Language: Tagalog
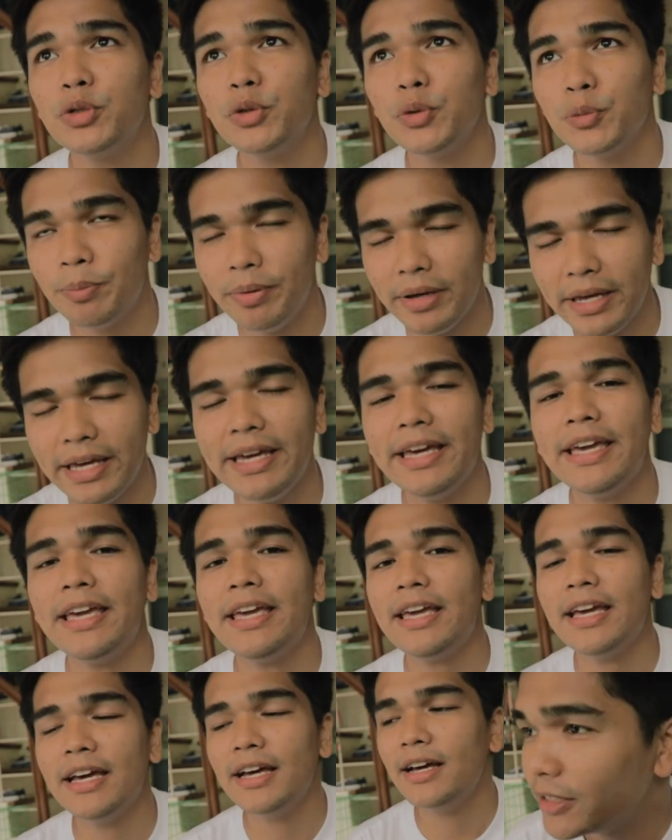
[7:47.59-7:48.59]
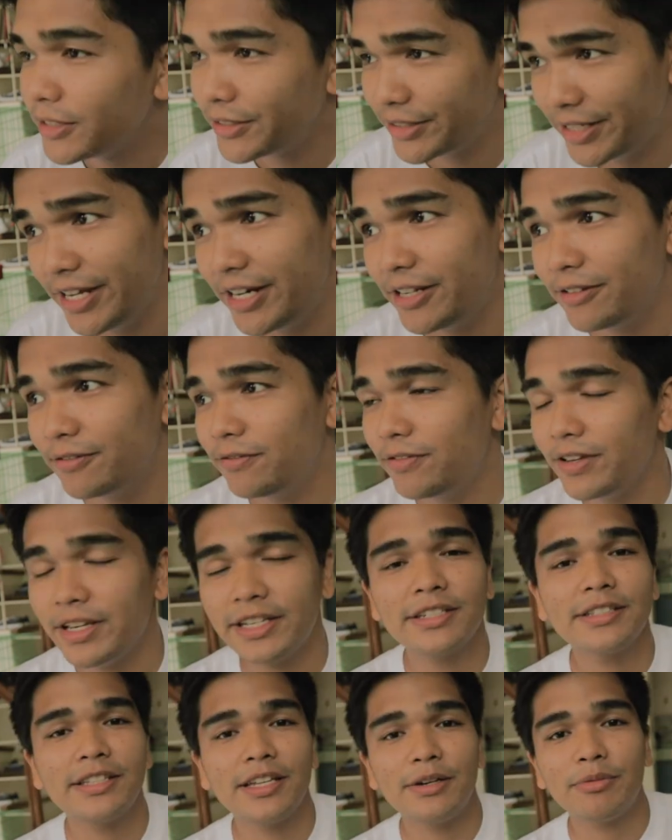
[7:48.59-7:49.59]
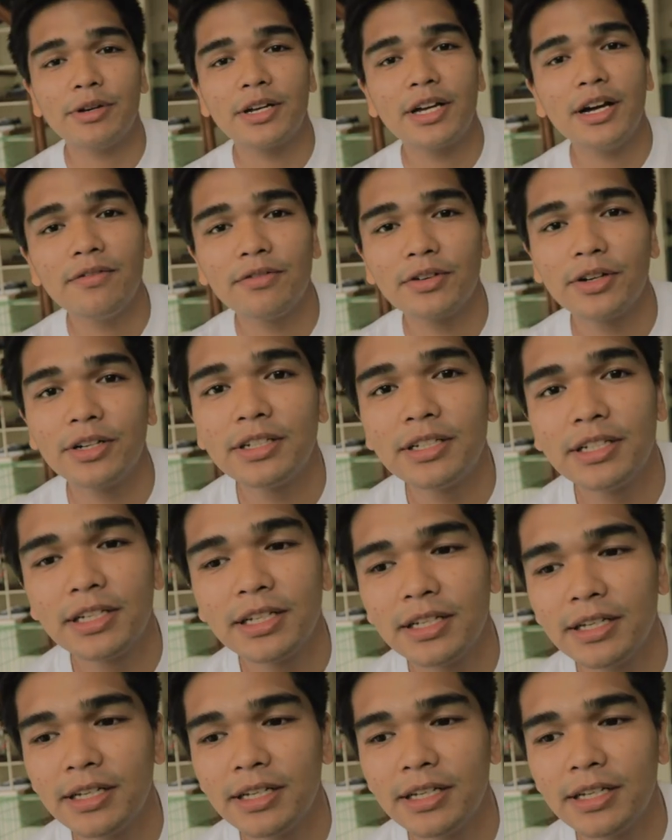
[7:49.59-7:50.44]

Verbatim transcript: to pay to get it fixed and recovered.